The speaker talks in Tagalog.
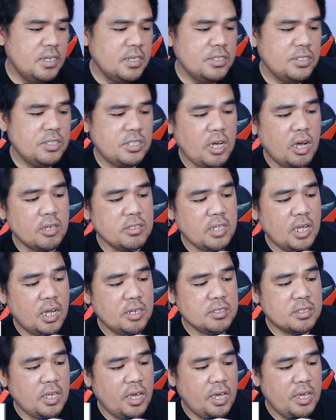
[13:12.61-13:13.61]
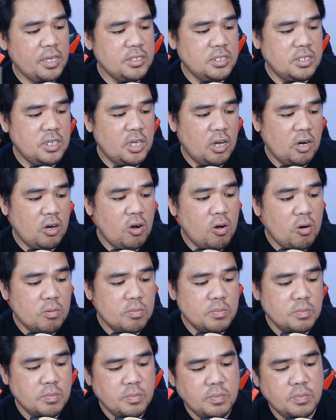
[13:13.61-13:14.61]
Shoutout kay
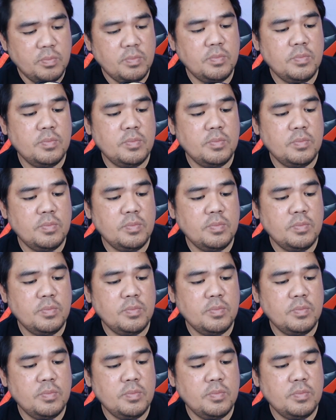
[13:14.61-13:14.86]
Jerome.